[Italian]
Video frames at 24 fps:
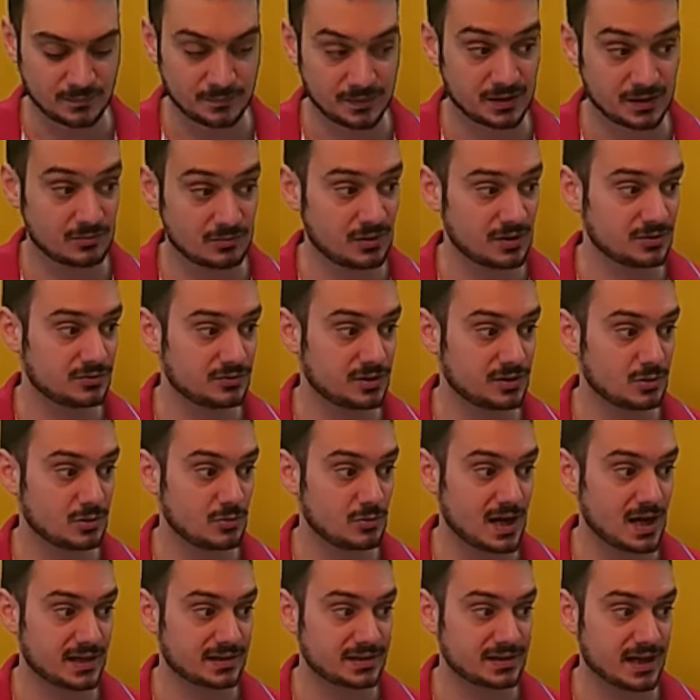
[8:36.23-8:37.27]
Per quanto
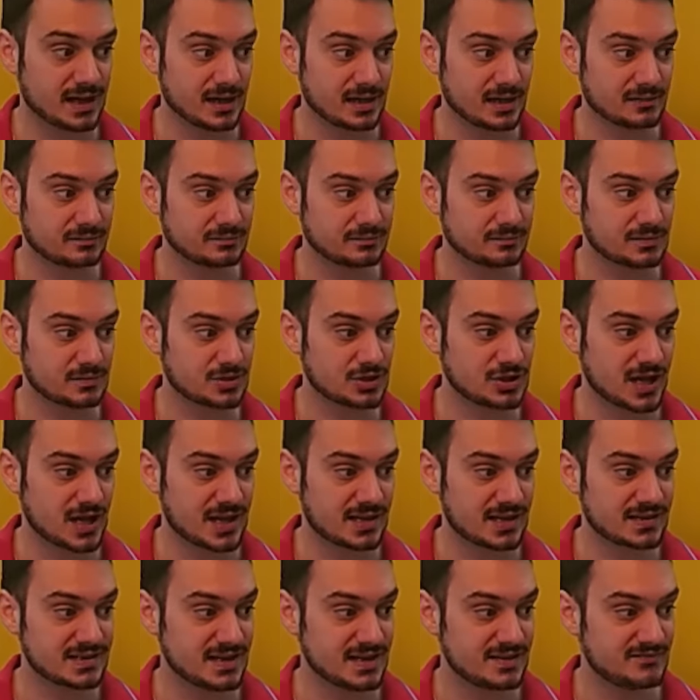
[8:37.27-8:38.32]
riguarda
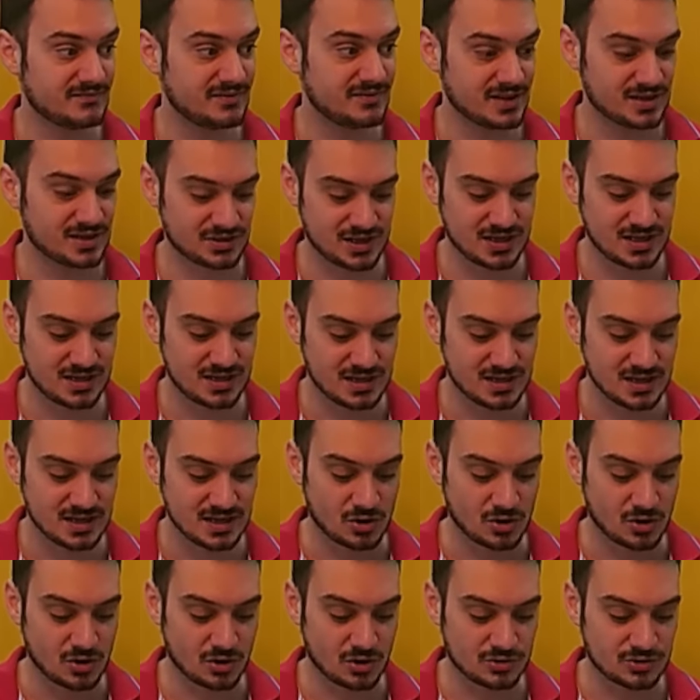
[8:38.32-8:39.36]
scienze invece
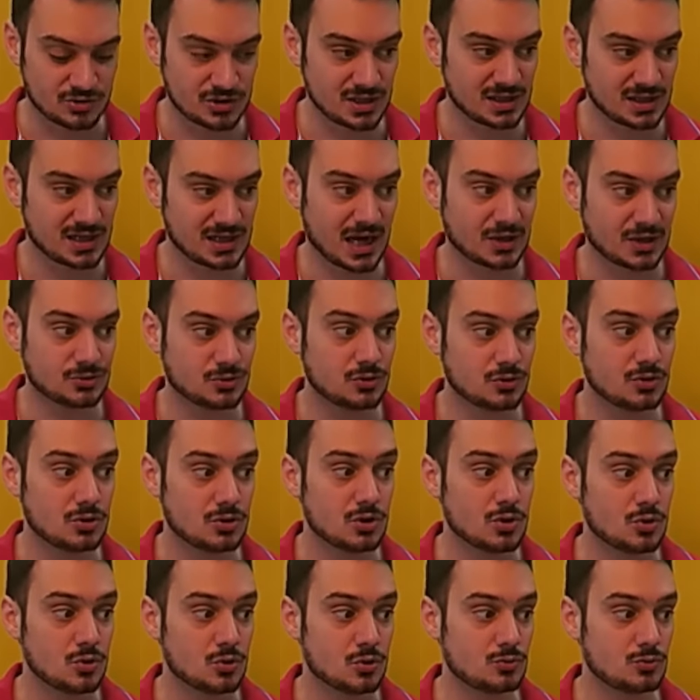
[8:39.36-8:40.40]
ho cercato
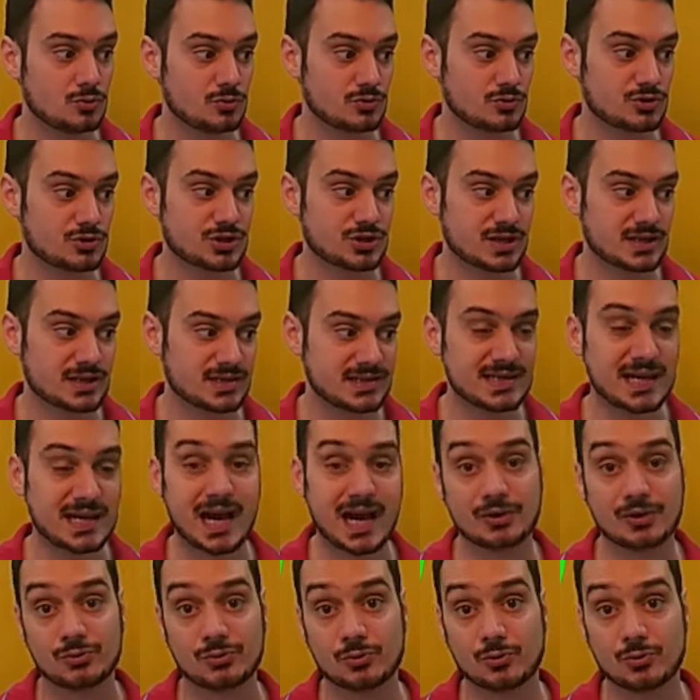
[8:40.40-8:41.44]
uno
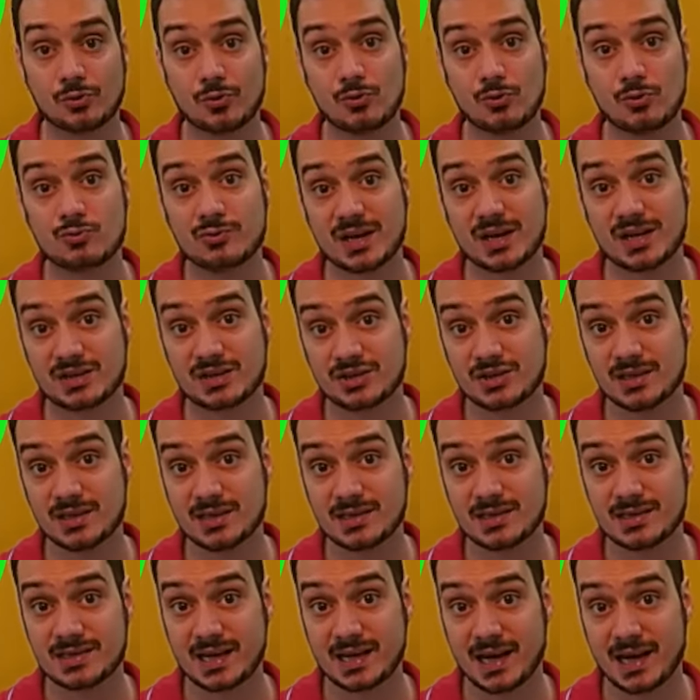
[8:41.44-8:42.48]
scienziato o una
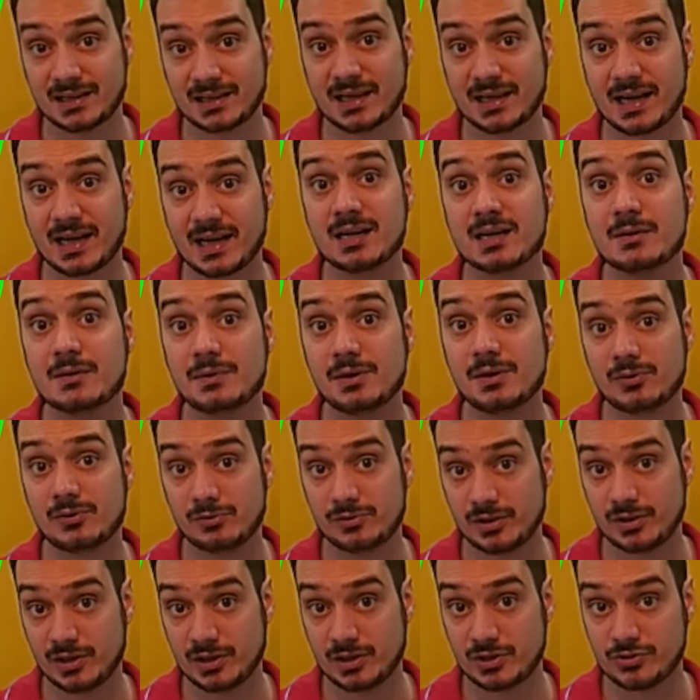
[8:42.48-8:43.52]
scienziata per
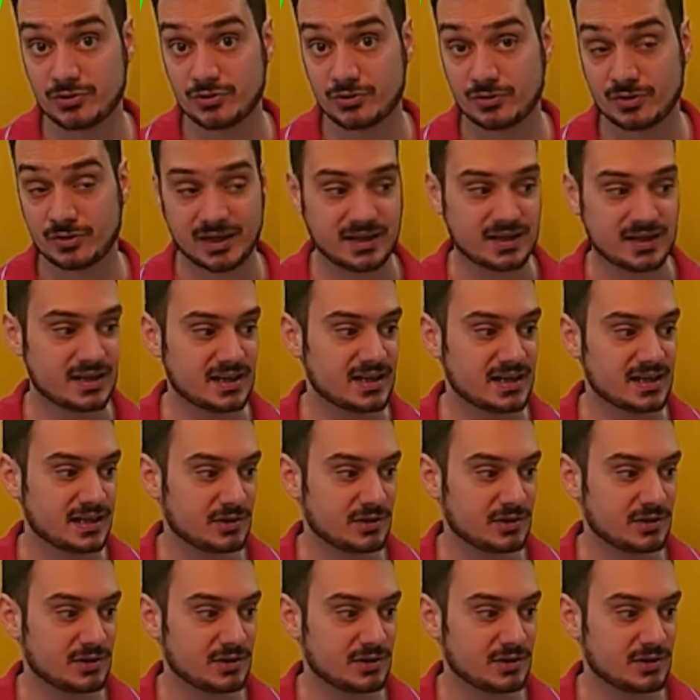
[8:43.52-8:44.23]
ogni regione.